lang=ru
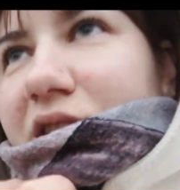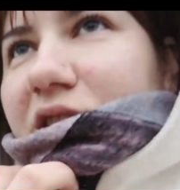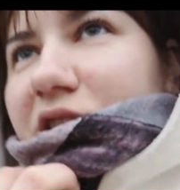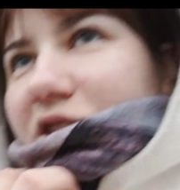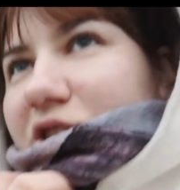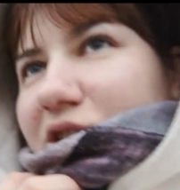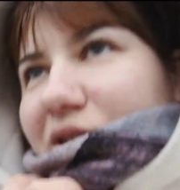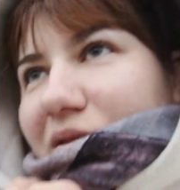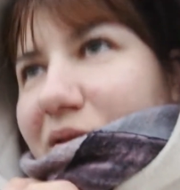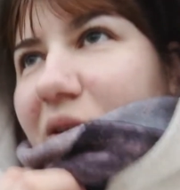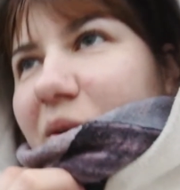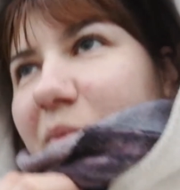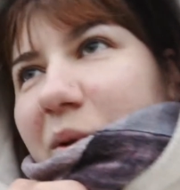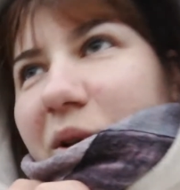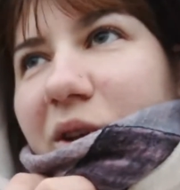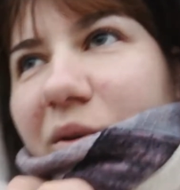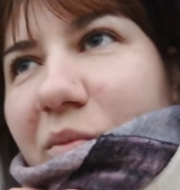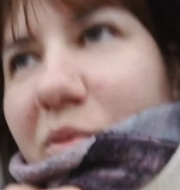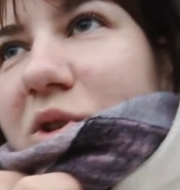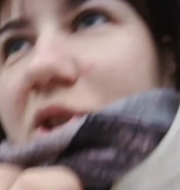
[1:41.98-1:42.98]
ничего,
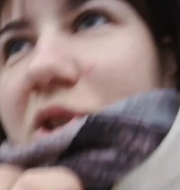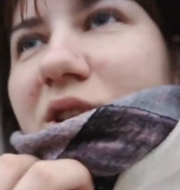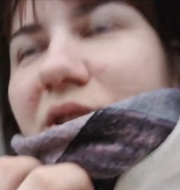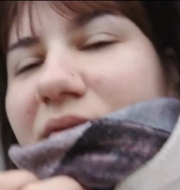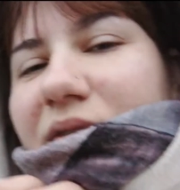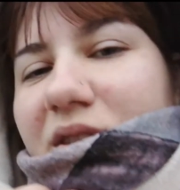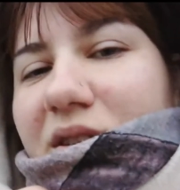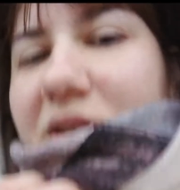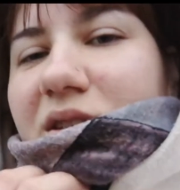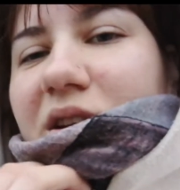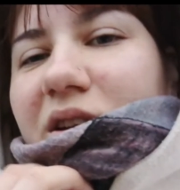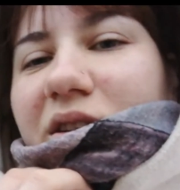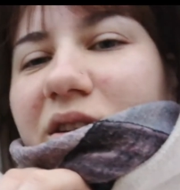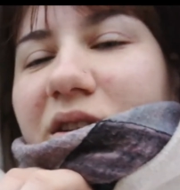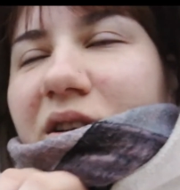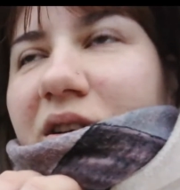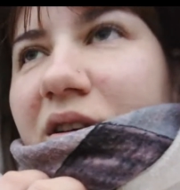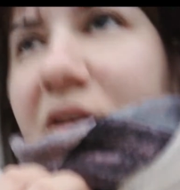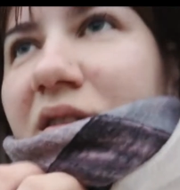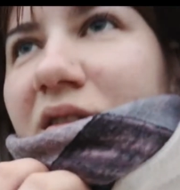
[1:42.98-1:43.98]
потому что весь
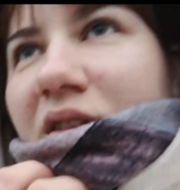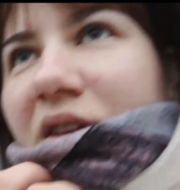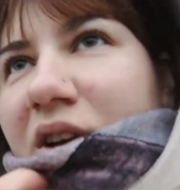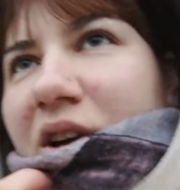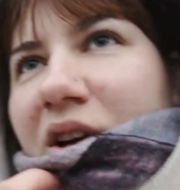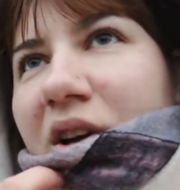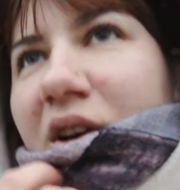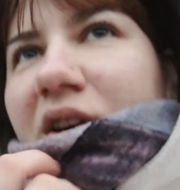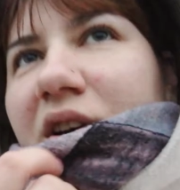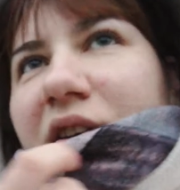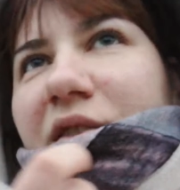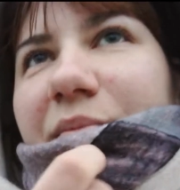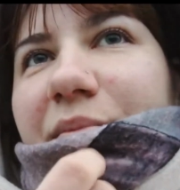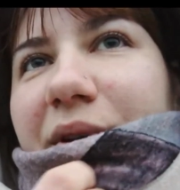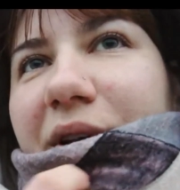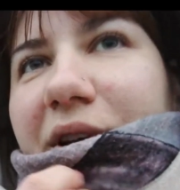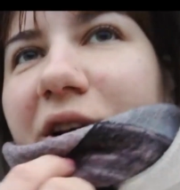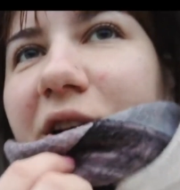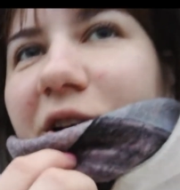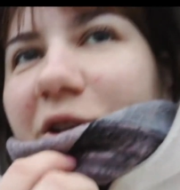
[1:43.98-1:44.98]
день
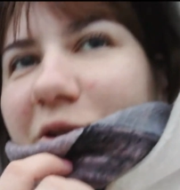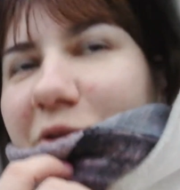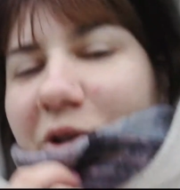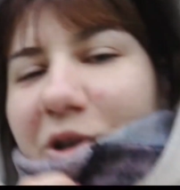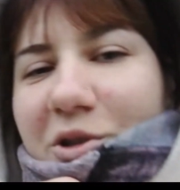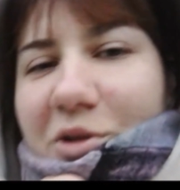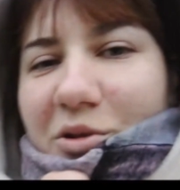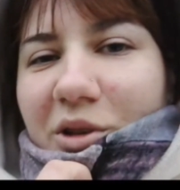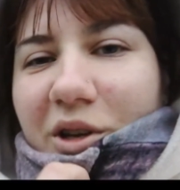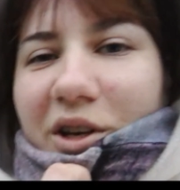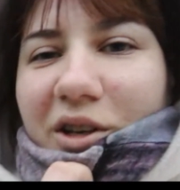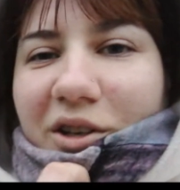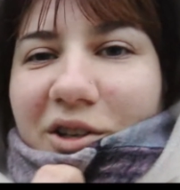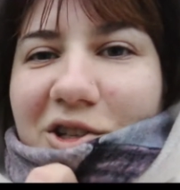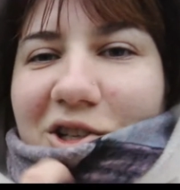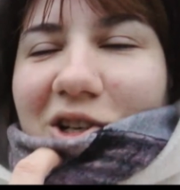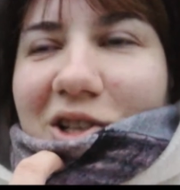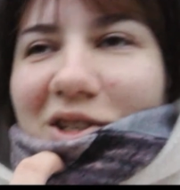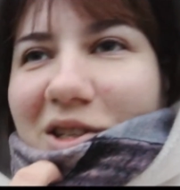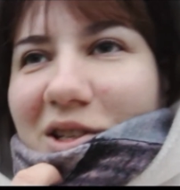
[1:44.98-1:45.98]
бегали туда-сюда. Я
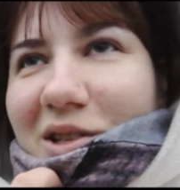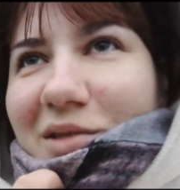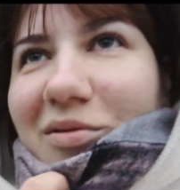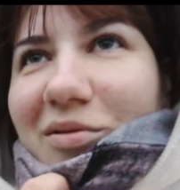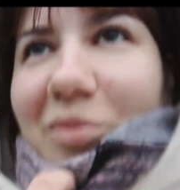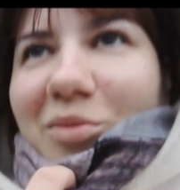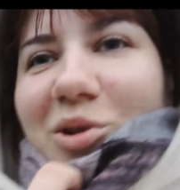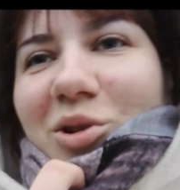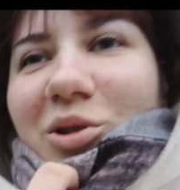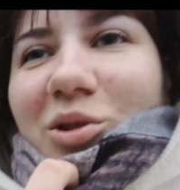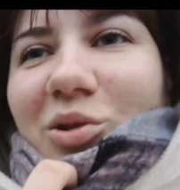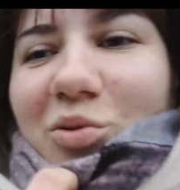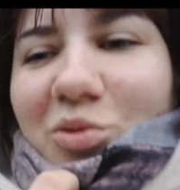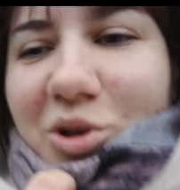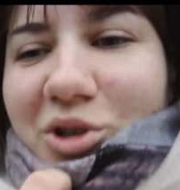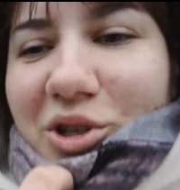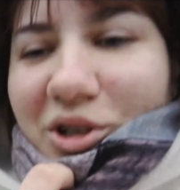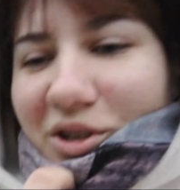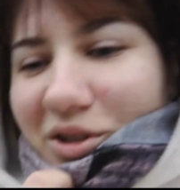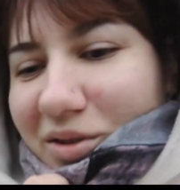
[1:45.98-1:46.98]
даже, кстати, вам еще
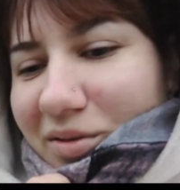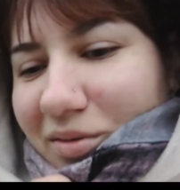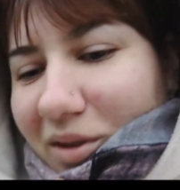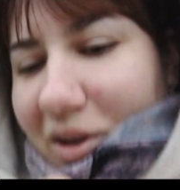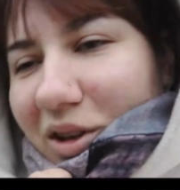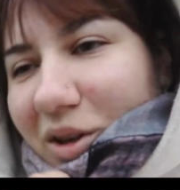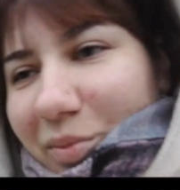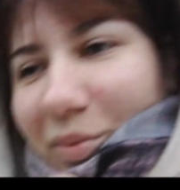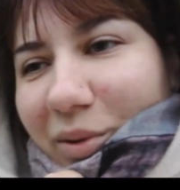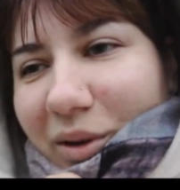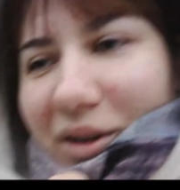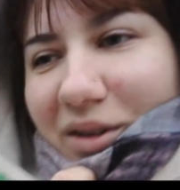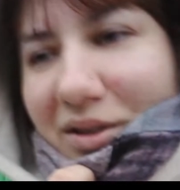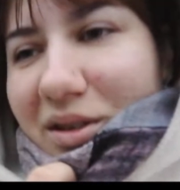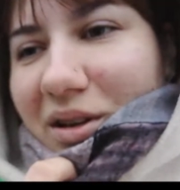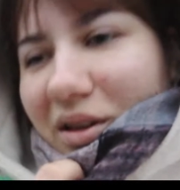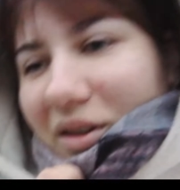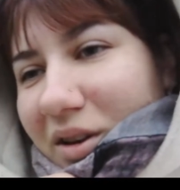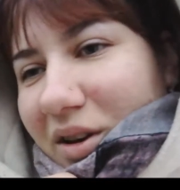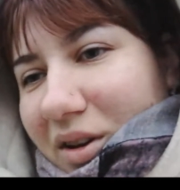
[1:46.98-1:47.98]
наушники свои не
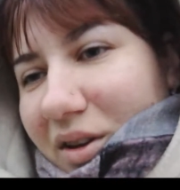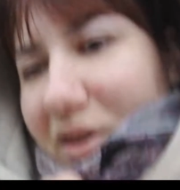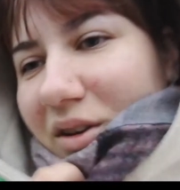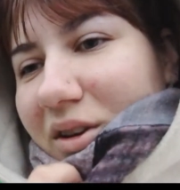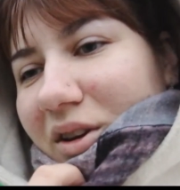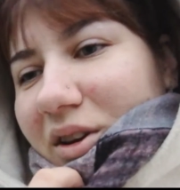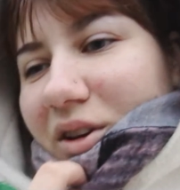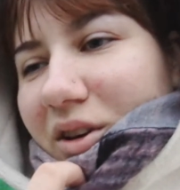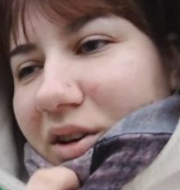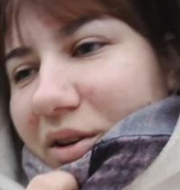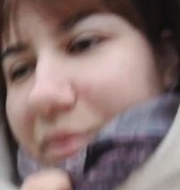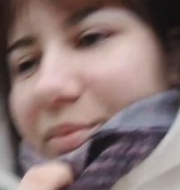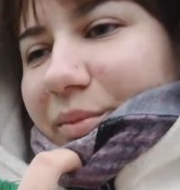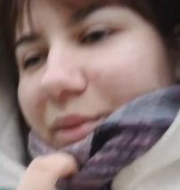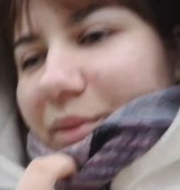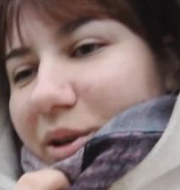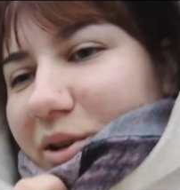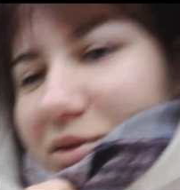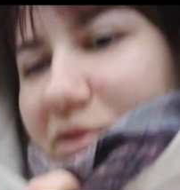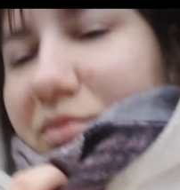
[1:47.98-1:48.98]
показала.
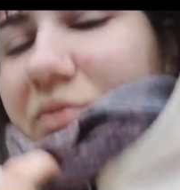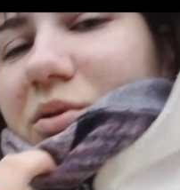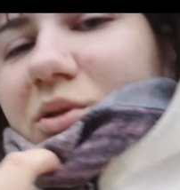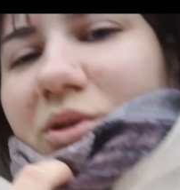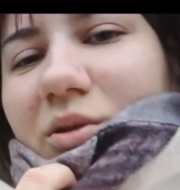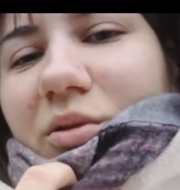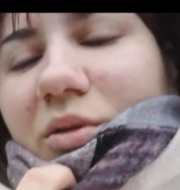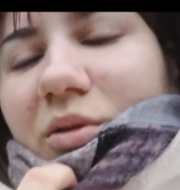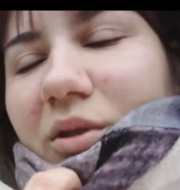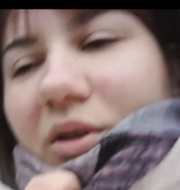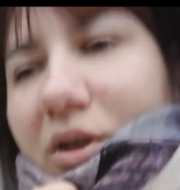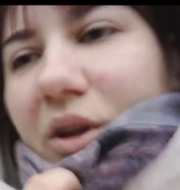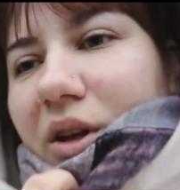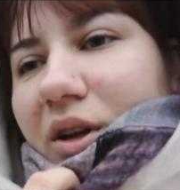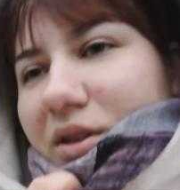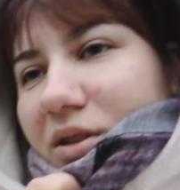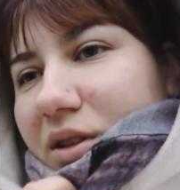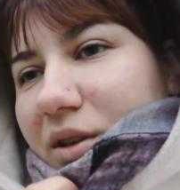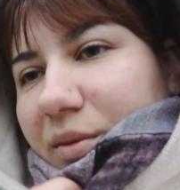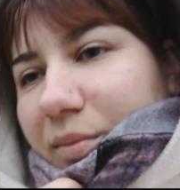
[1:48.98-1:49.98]
Блин, звук такой
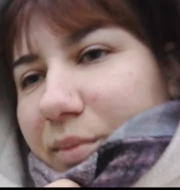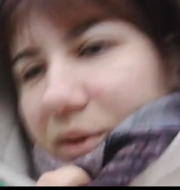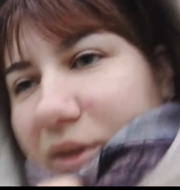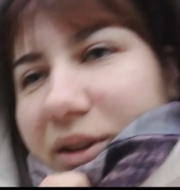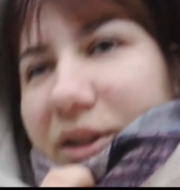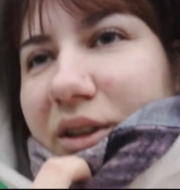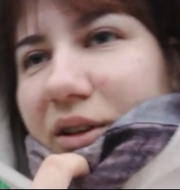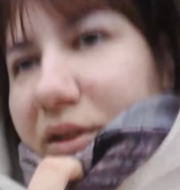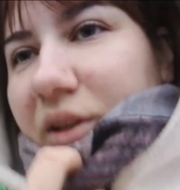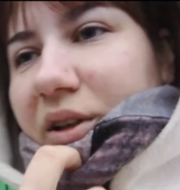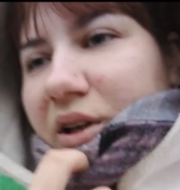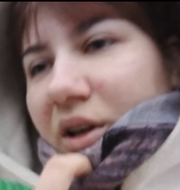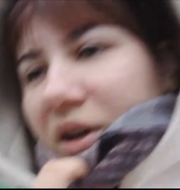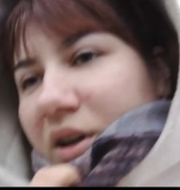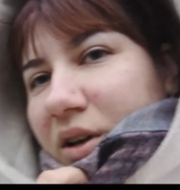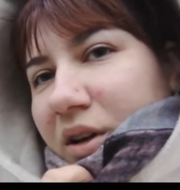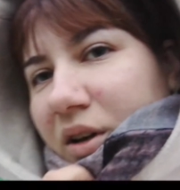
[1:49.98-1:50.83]
классный, обалденный.